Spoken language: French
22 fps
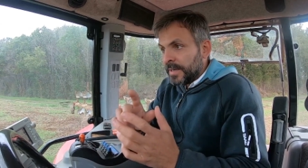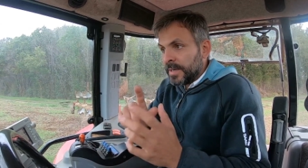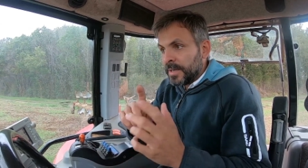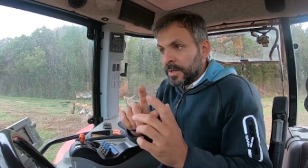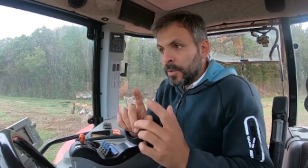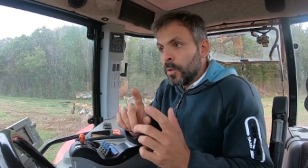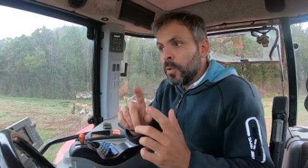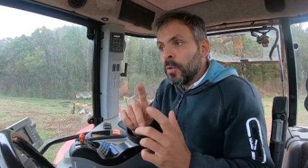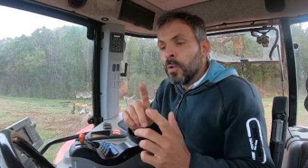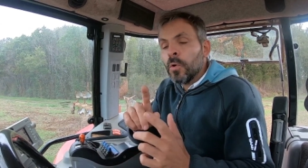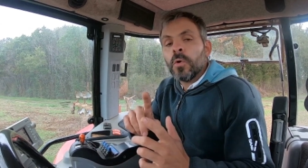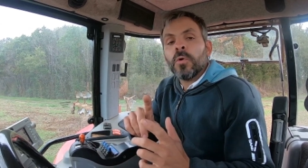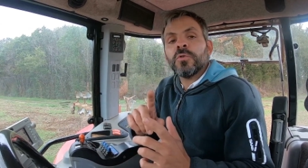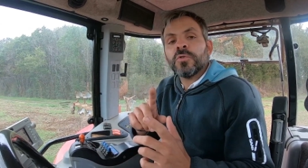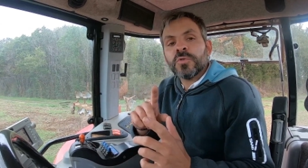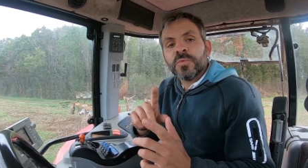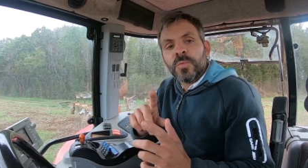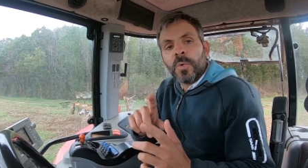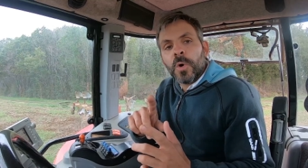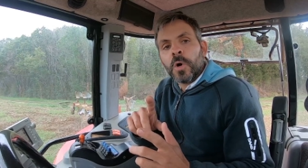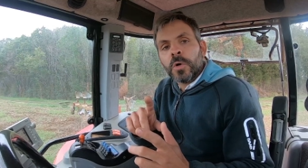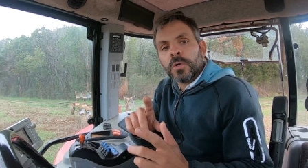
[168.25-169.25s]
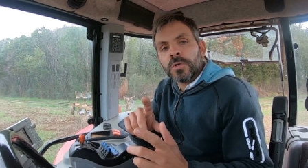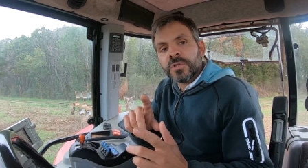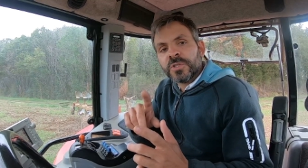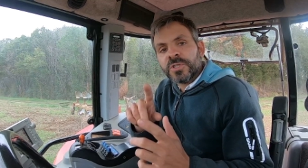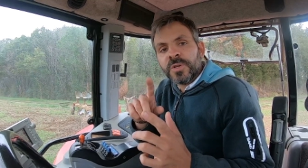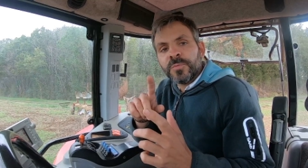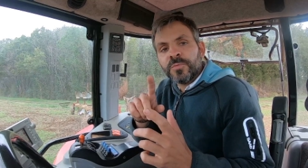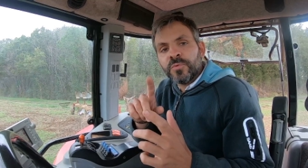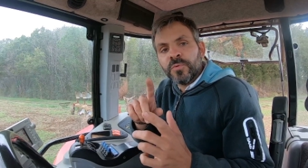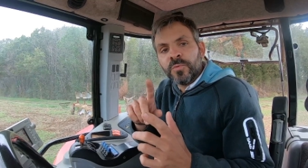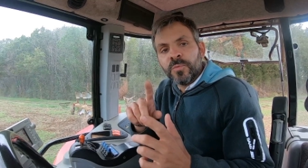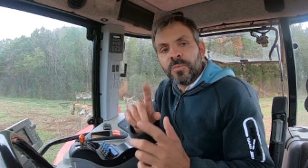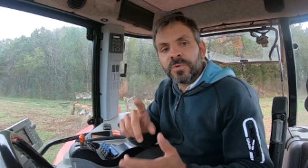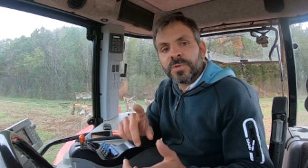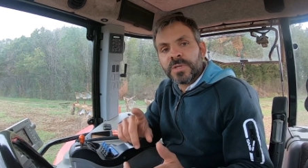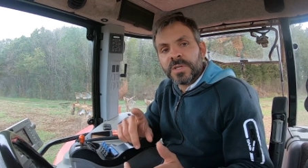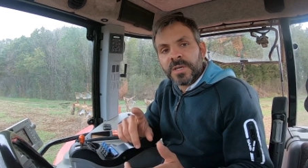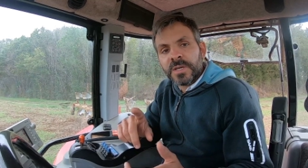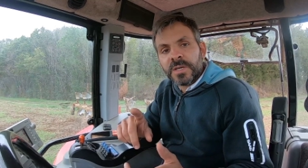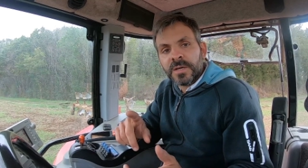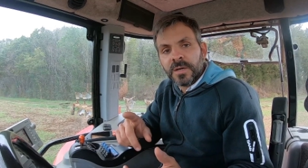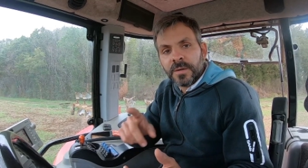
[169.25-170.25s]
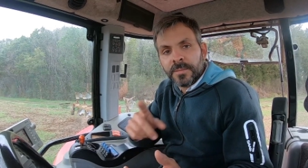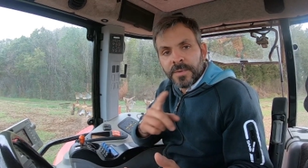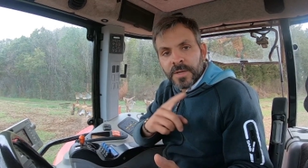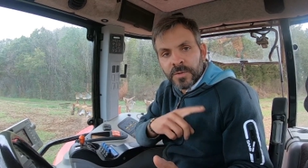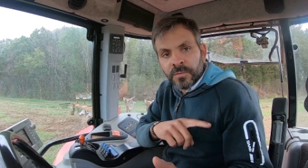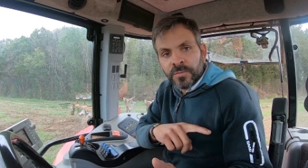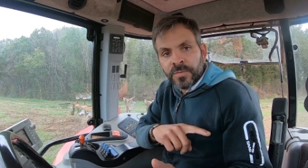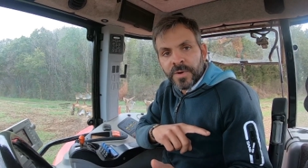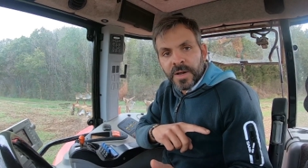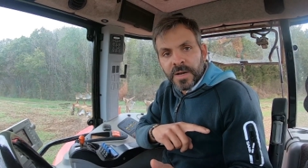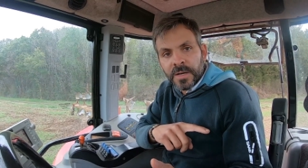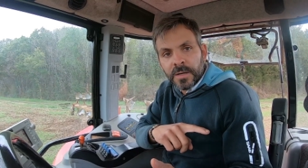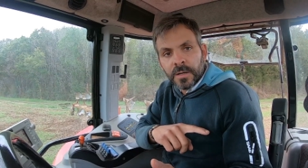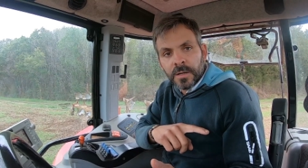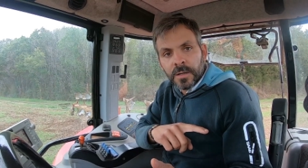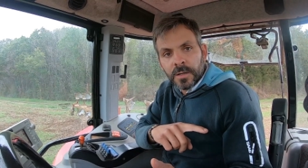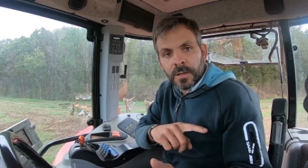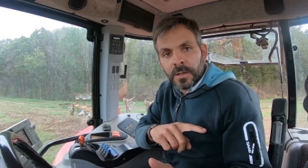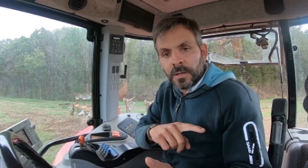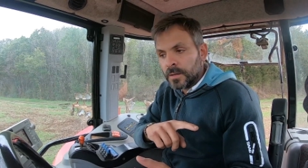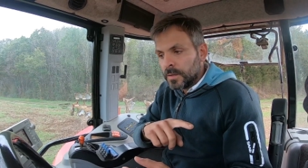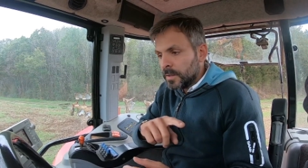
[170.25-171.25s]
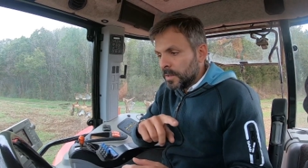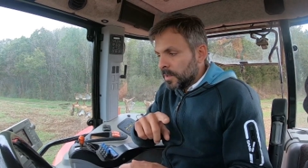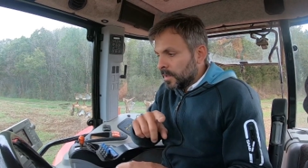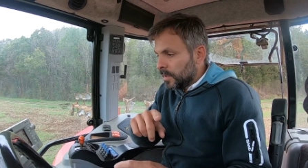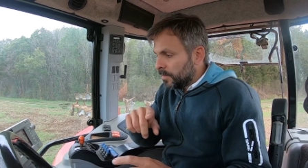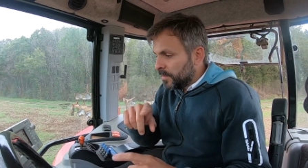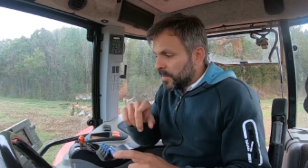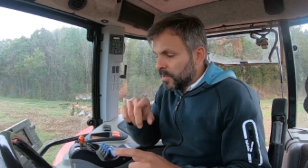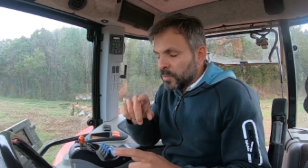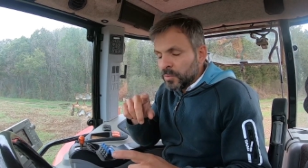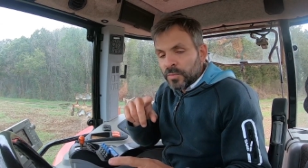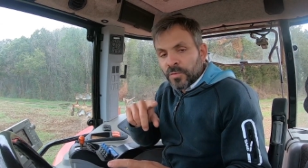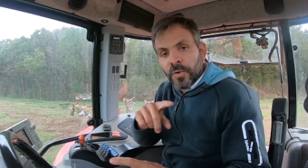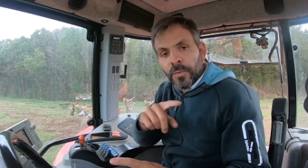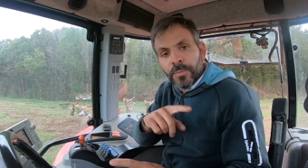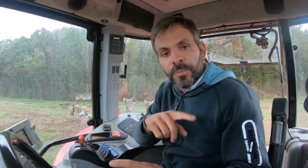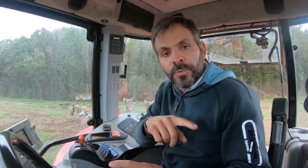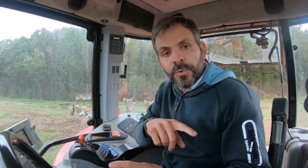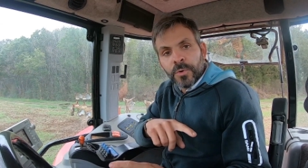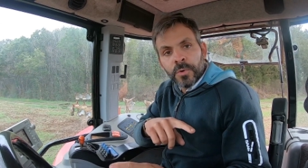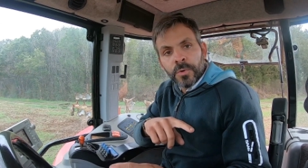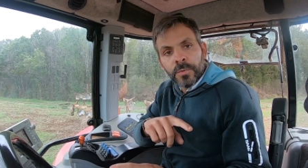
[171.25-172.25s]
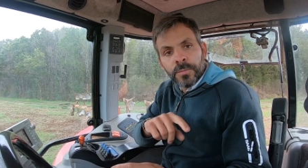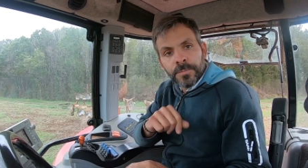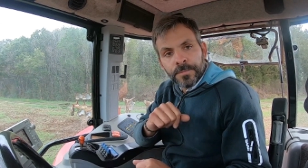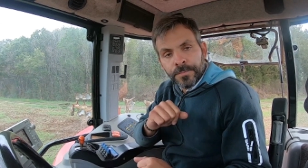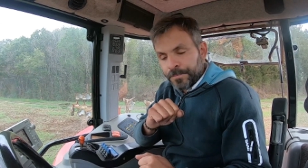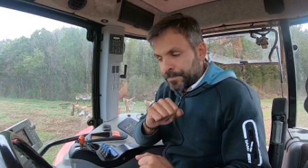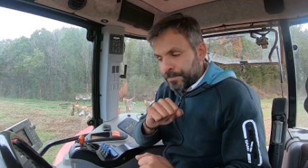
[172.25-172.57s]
Et heureusement que j'ai pu monter euh, ma nouvelle, euh, mes nouveaux pneus